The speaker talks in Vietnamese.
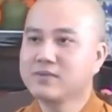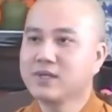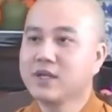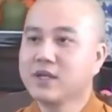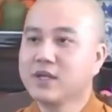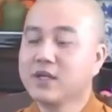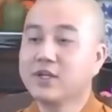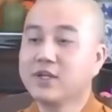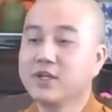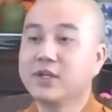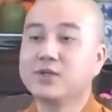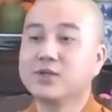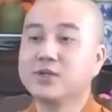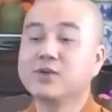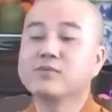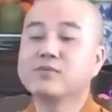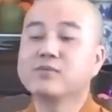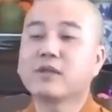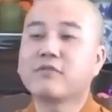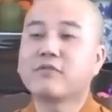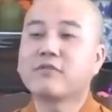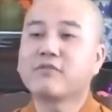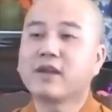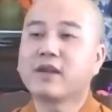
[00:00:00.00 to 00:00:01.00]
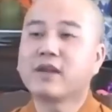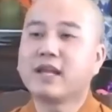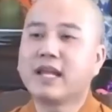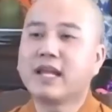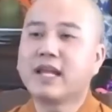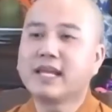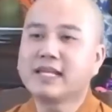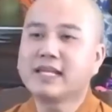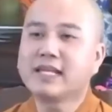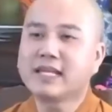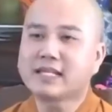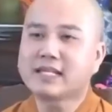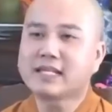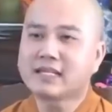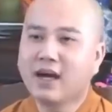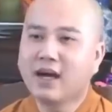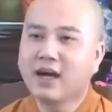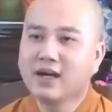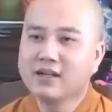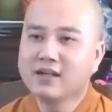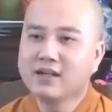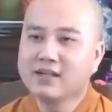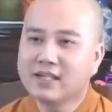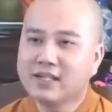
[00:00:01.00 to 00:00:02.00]
thì chúng ta phải lấy cái
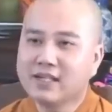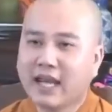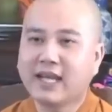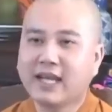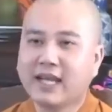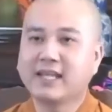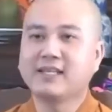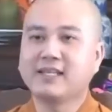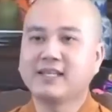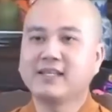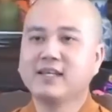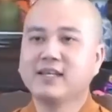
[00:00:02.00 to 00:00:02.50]
thân này